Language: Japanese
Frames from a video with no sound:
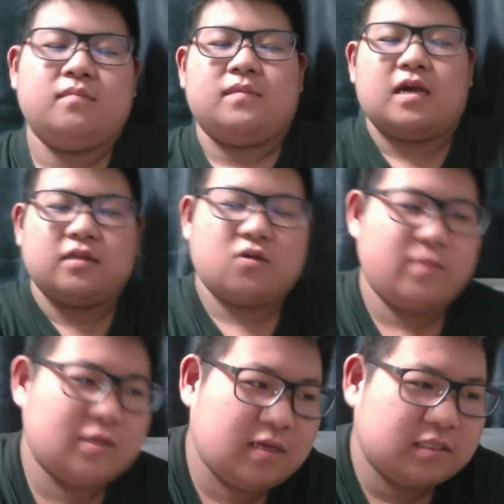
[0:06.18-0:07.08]
なんで
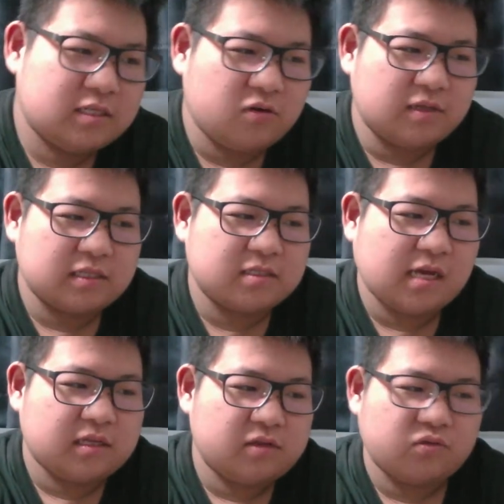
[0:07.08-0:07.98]
コメント返信コーナーする
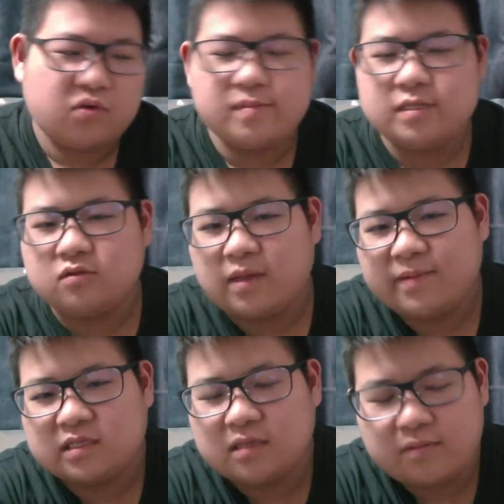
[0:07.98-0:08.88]
かっていうと、コメント溜
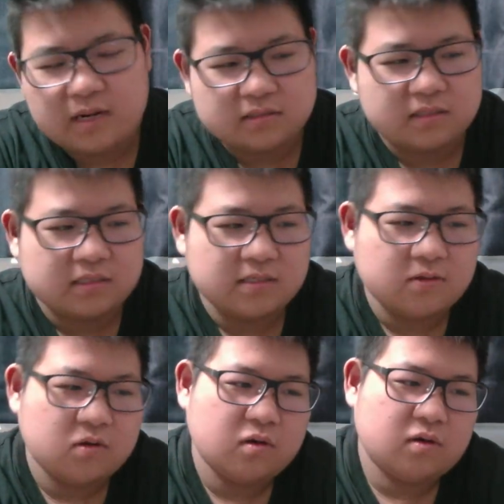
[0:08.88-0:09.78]
まってたのもあるんですけ
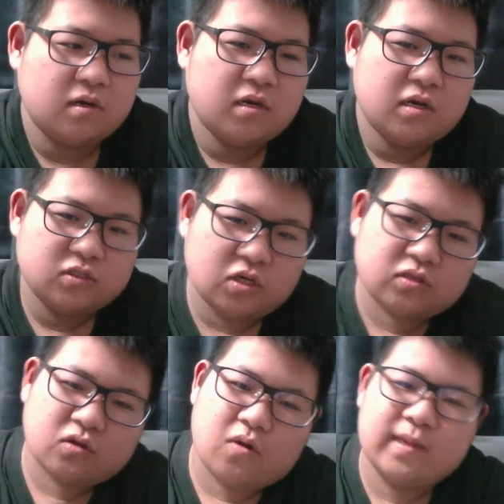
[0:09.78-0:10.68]
ど、
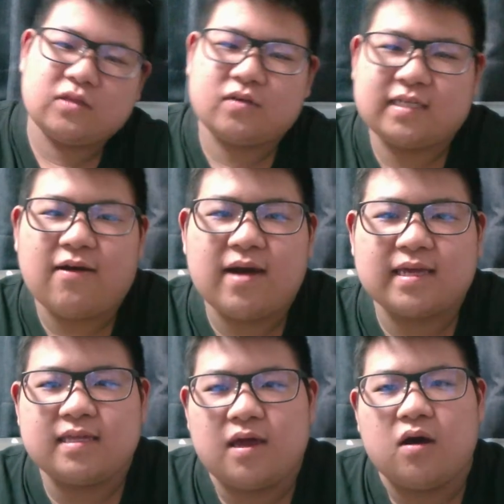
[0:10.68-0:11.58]
ちょっとコメント来たわ
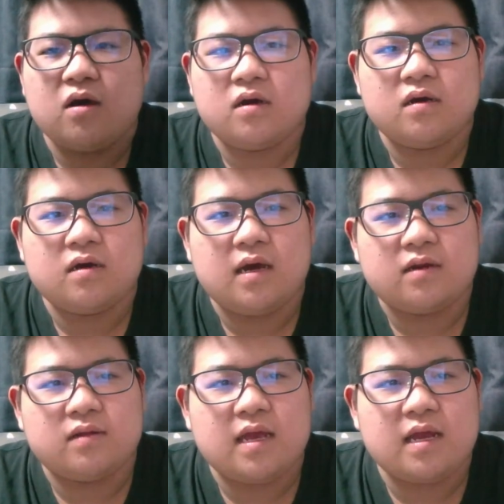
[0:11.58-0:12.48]
けだよ。あ
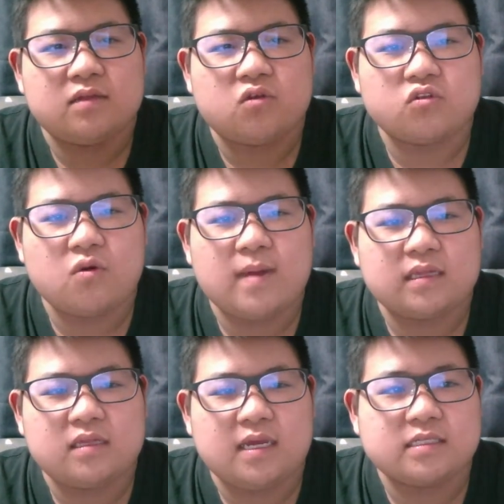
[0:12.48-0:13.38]
のな、
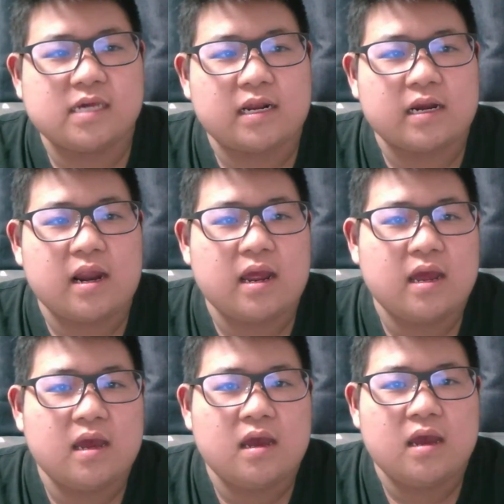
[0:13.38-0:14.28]
トトマってやつから。
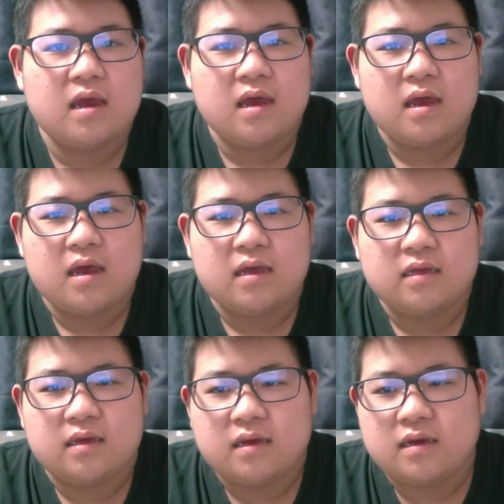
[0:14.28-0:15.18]

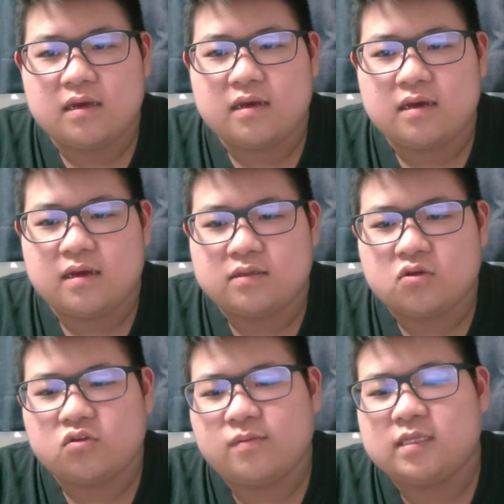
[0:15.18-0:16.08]
うん、
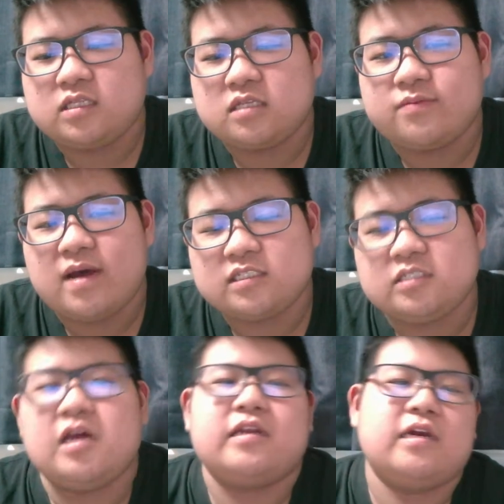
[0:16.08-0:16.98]
トトマってやつ
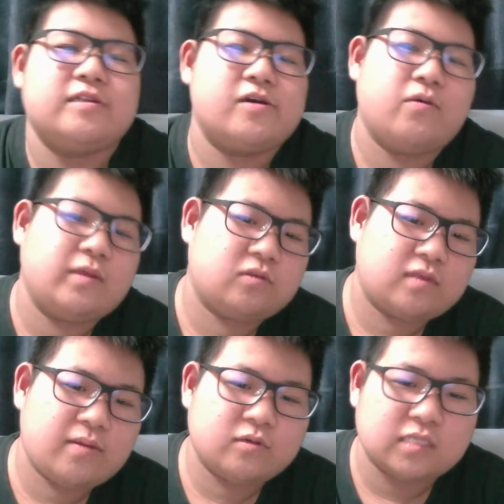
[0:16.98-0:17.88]
マジでありがてえコメント。
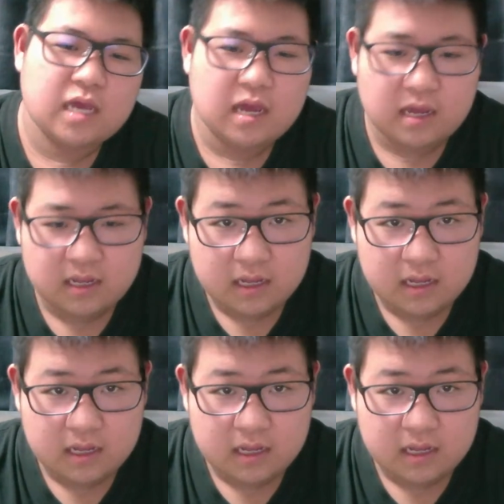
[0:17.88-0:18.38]
でもさ、